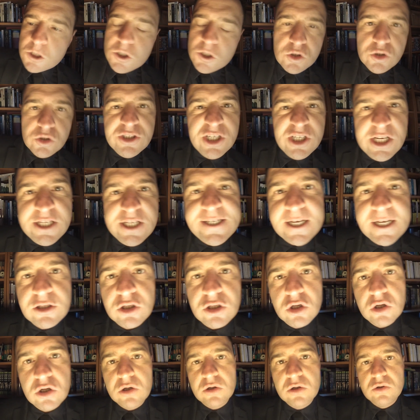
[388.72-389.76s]

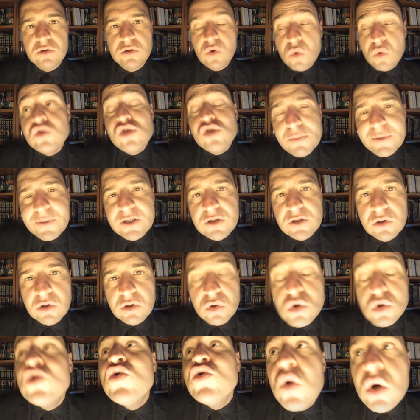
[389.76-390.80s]
l'utilisateur, le
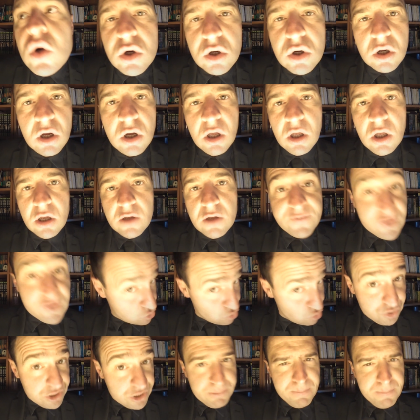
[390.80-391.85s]
consommateur, le joueur pas
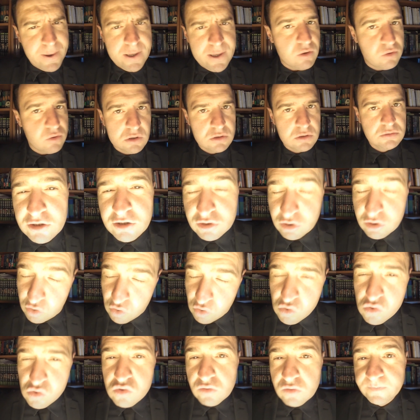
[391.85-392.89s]
celui qui paye quoi. The
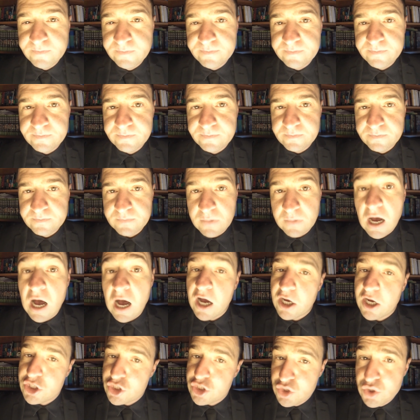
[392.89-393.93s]
Crew,
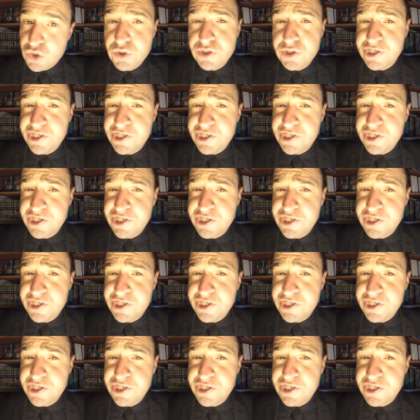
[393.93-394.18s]
un jeu